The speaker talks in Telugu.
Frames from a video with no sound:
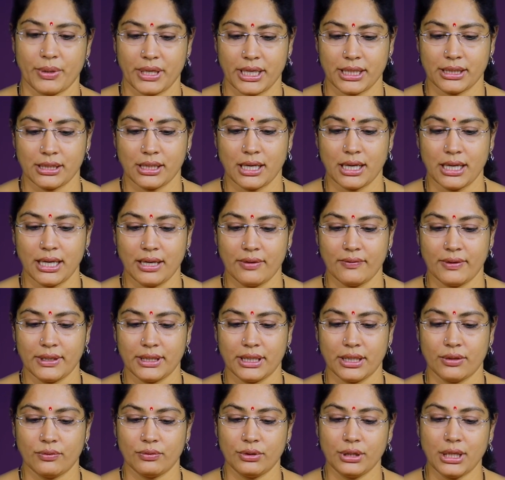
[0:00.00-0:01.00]
ప్రయత్నాలు
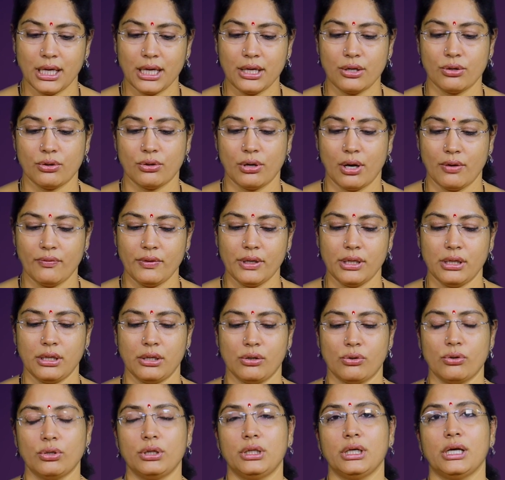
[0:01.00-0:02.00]
ఏవైతే ఉంటాయో అవి
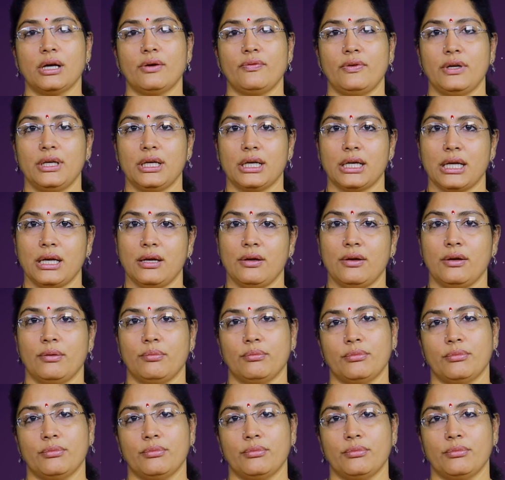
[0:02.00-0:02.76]
కొద్దిగా వీరికి